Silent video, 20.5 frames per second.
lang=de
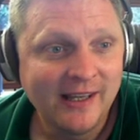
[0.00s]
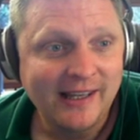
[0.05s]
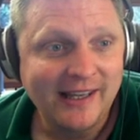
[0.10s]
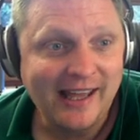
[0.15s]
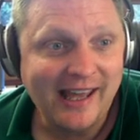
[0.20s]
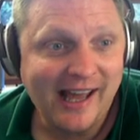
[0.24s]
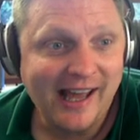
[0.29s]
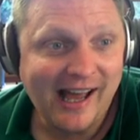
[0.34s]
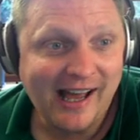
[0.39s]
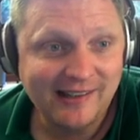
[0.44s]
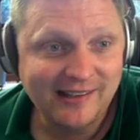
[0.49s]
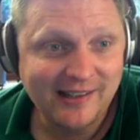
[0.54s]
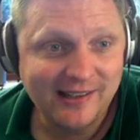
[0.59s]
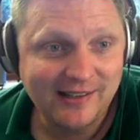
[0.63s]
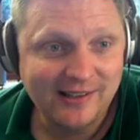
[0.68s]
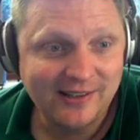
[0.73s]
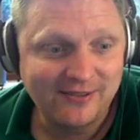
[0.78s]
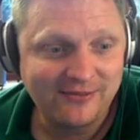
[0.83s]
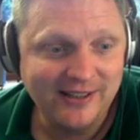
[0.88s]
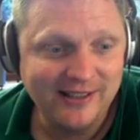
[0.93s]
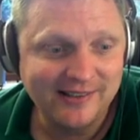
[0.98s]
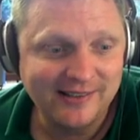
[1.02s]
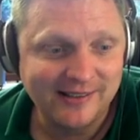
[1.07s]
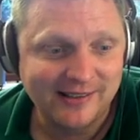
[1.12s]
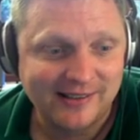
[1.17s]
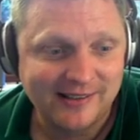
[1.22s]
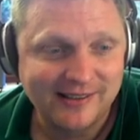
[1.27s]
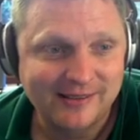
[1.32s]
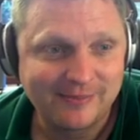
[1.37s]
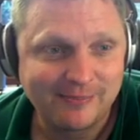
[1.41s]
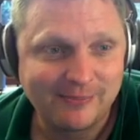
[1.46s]
Er hat
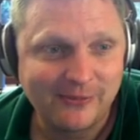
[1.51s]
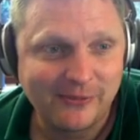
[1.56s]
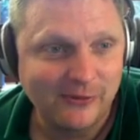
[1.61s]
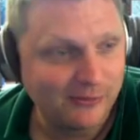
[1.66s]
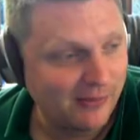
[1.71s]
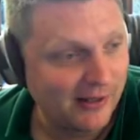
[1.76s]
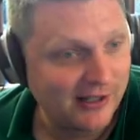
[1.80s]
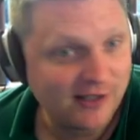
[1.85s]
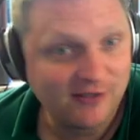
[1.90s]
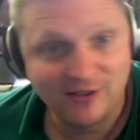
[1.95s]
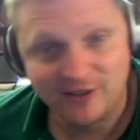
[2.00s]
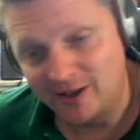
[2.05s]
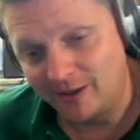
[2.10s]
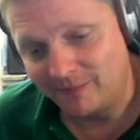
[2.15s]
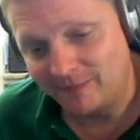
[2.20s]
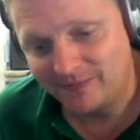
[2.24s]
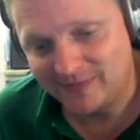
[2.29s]
getweetet bei Twitter.